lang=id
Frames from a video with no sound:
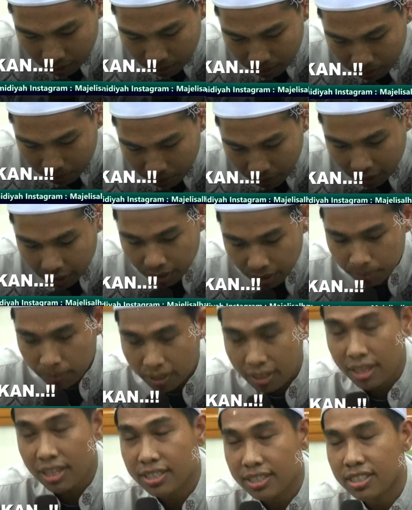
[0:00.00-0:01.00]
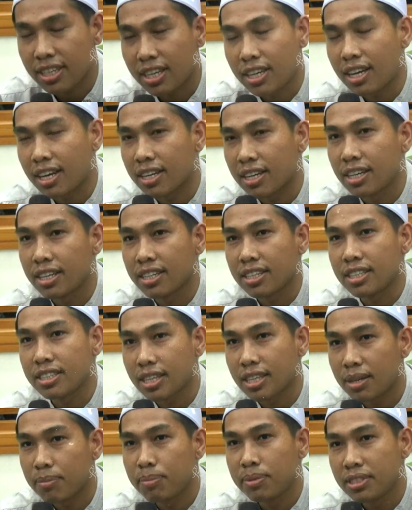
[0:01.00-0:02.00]
bagaimana cara agar
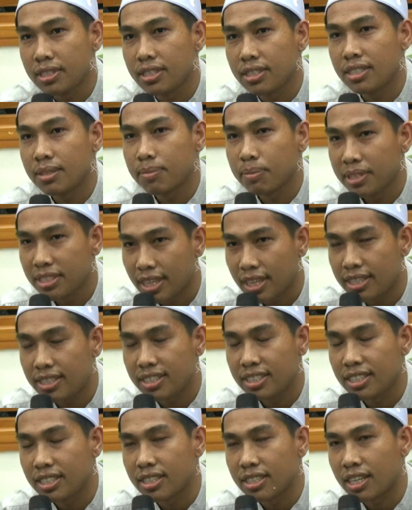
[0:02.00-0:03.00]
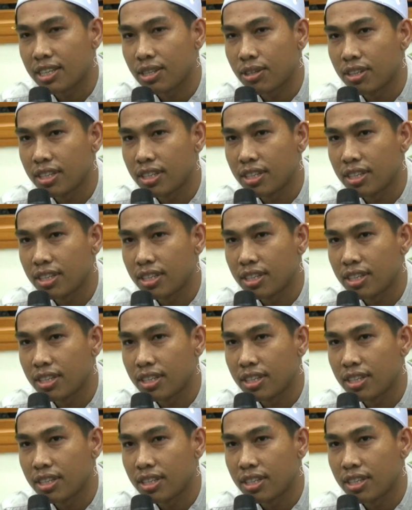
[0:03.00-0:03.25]
kita bisa dicintai